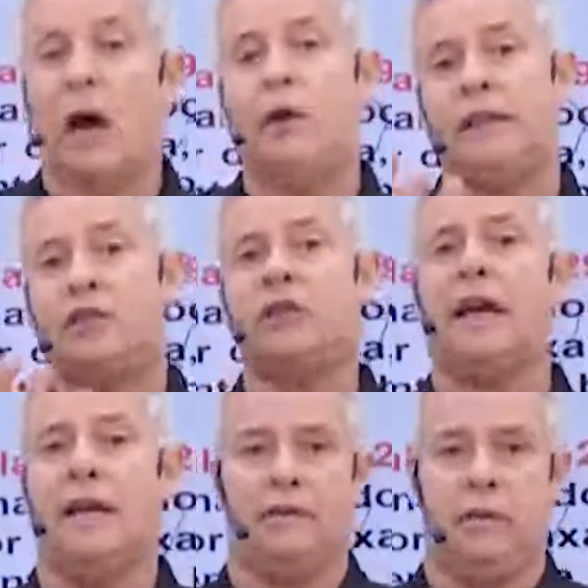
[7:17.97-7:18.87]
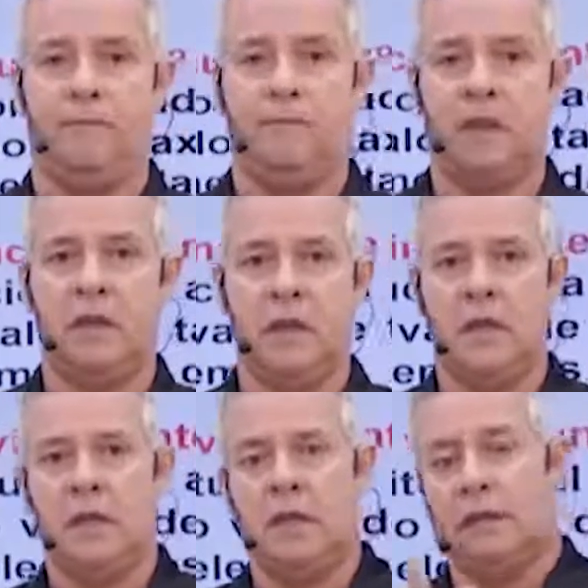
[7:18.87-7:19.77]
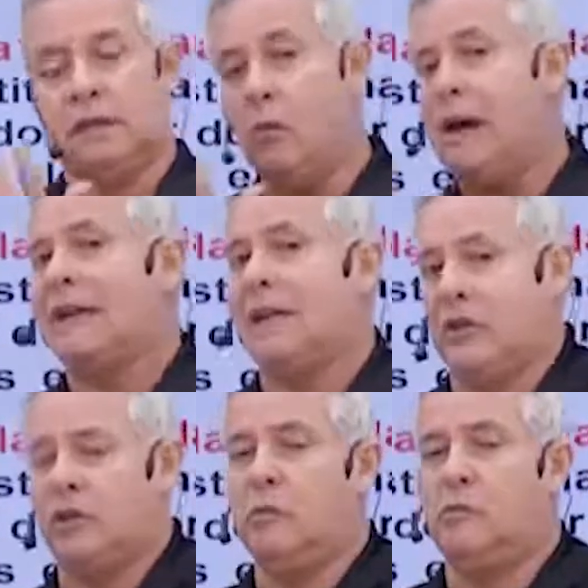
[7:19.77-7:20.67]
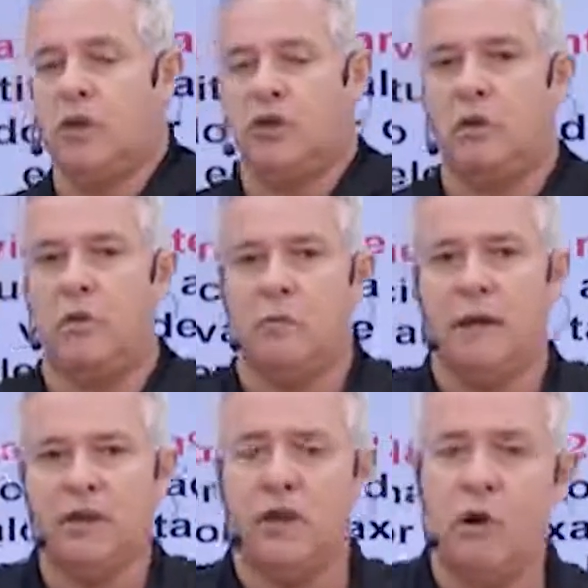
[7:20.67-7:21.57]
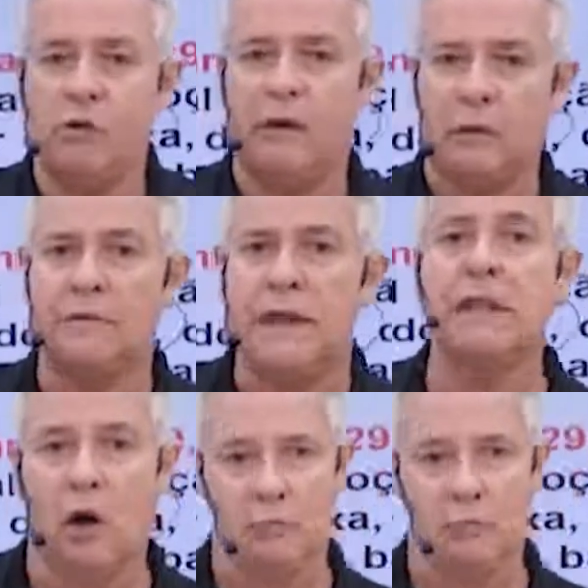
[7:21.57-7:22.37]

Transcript: identidade. Então, a taxa não pode ter como base de cálculo valor venal,